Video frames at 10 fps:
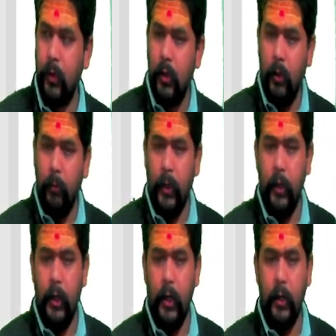भाई
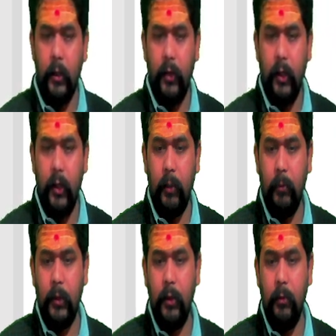नेट रिजल्ट का
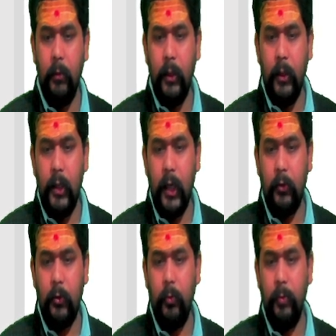मतलब या
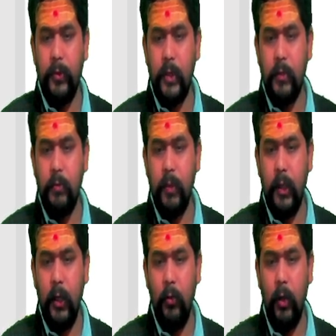तो बिजनेस में क्या
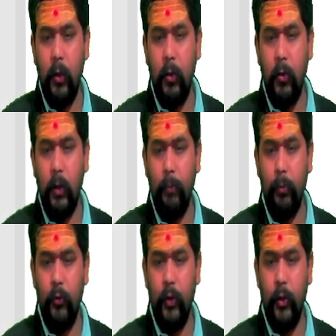हुआ होगा
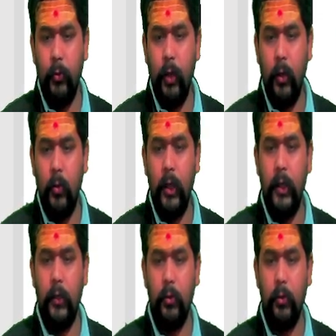प्रॉफिट हुआ होगा या
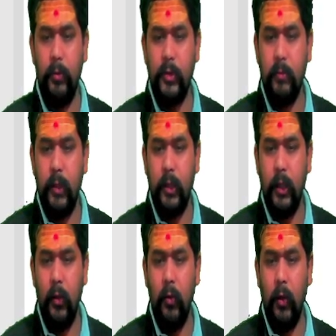तो बिजनेस में क्या
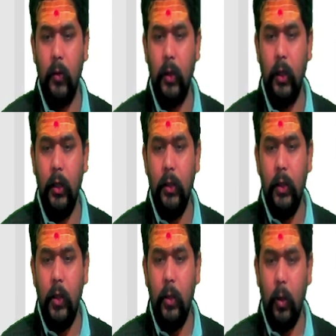हुआ होगा
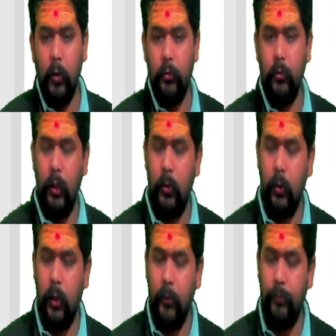लॉस हुआ होगा
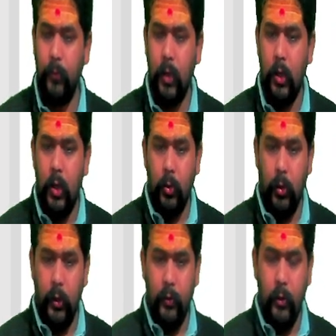तो
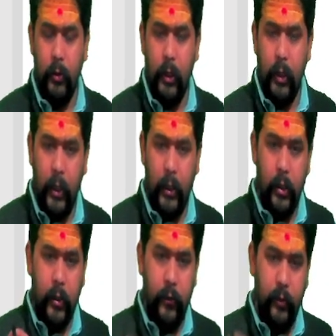इस नेट
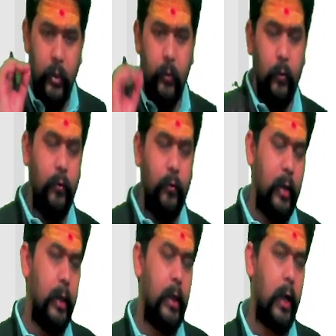रिजल्ट को फाइंड
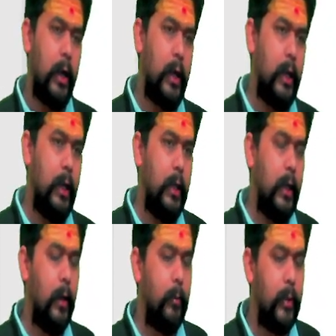करने के लिए
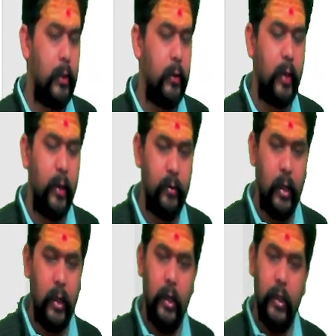हमें किसका सहारा
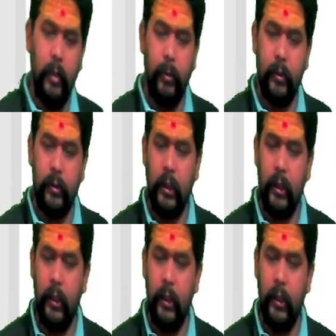लेना पड़ता है